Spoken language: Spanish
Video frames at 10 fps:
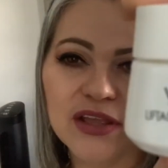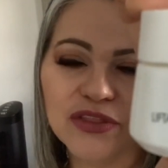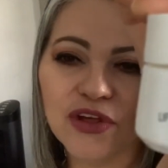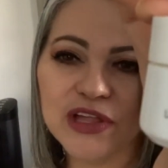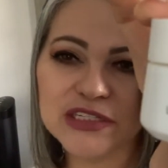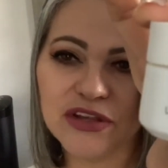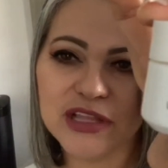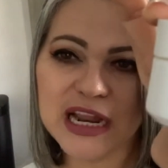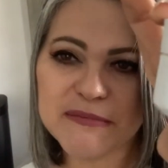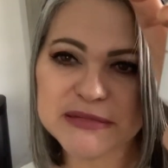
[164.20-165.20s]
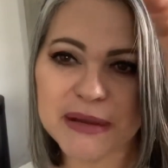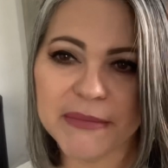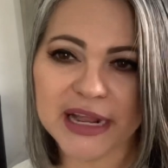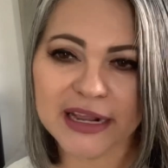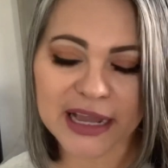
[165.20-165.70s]
todas son de la misma
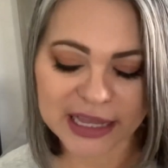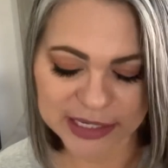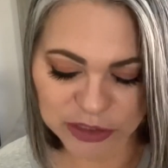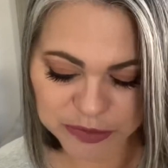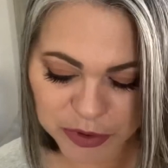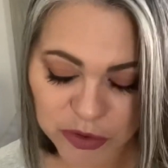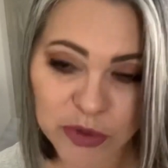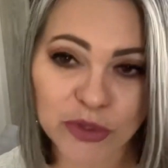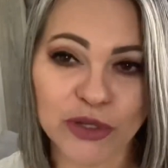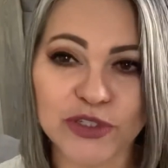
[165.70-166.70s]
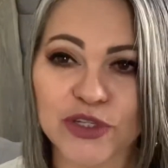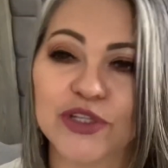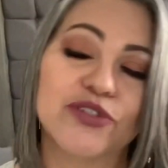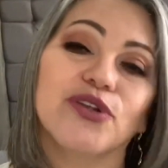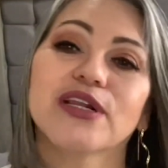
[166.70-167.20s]
marca, esos productos
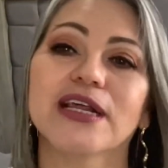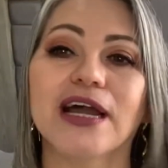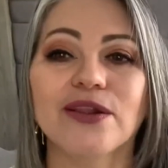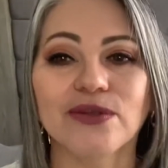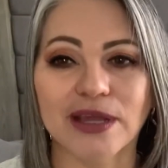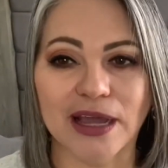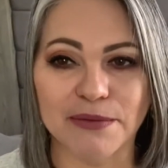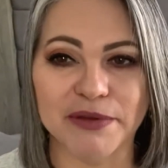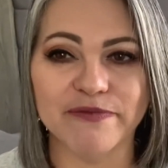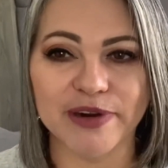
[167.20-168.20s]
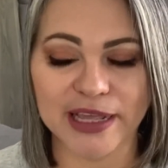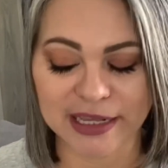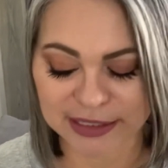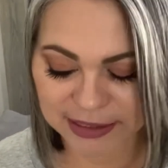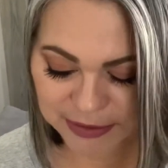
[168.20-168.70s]
son regalos de Carmen Frías.